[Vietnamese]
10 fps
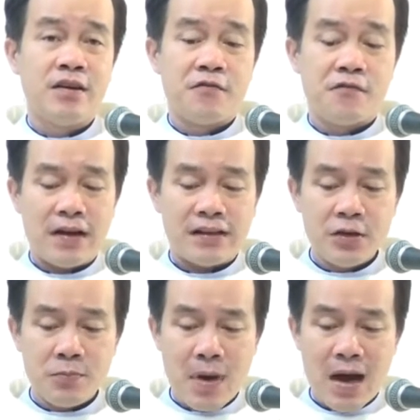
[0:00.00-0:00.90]
Và
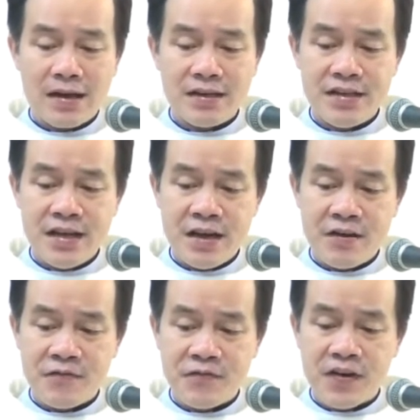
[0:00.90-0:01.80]
thương bạn chị
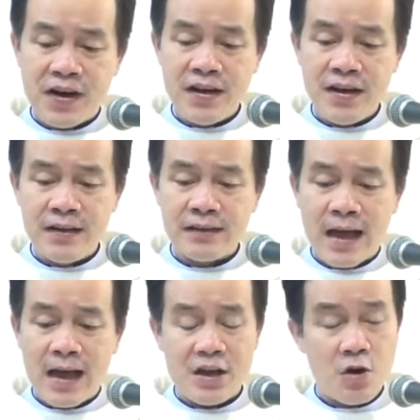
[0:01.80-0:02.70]
em, với
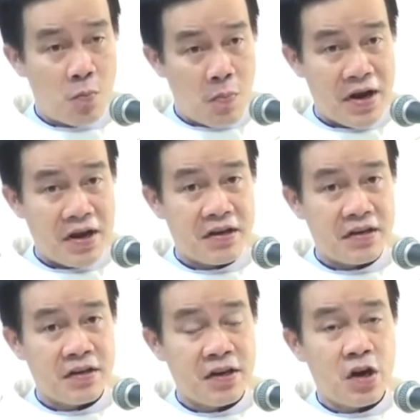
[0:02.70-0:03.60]
tài hùng
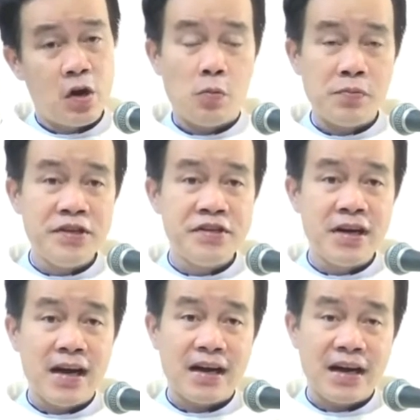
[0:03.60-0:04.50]
biện cũng như
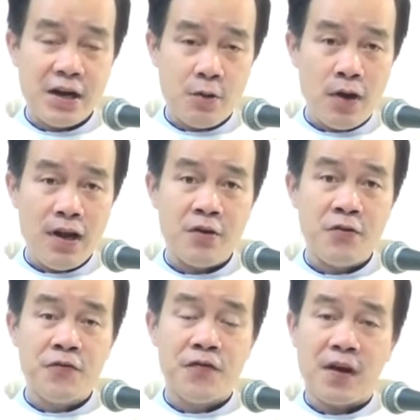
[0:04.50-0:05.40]
là khéo
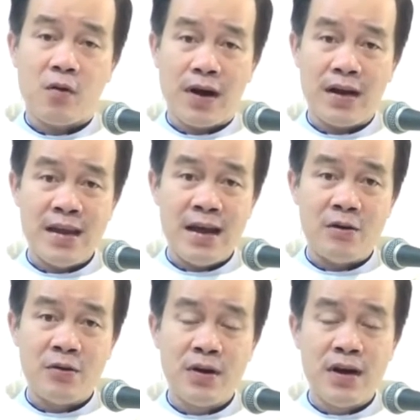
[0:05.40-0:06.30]
léo về ngoại
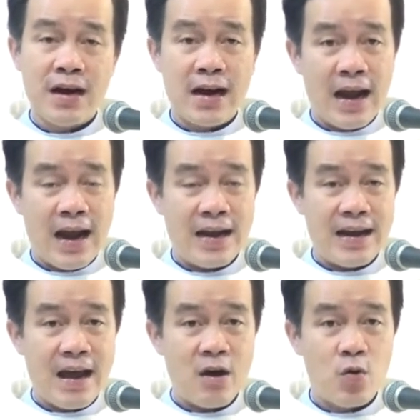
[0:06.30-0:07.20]
giao, Ngài
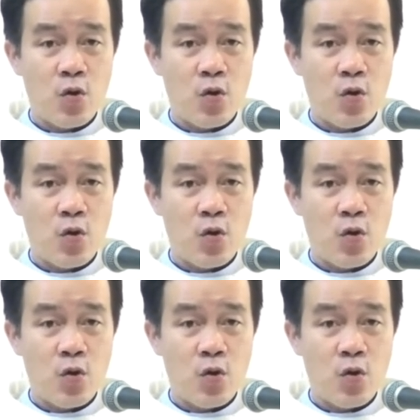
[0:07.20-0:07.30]
đã